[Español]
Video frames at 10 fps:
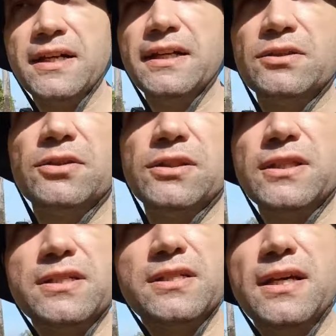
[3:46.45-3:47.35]

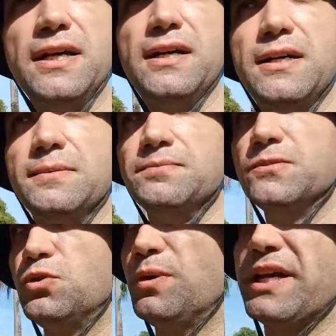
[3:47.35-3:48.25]
entonces
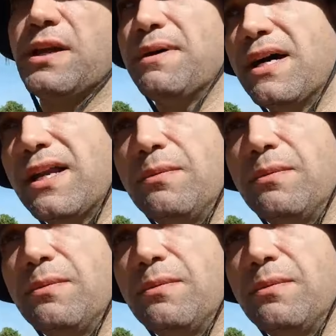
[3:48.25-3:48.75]
tuve que llamar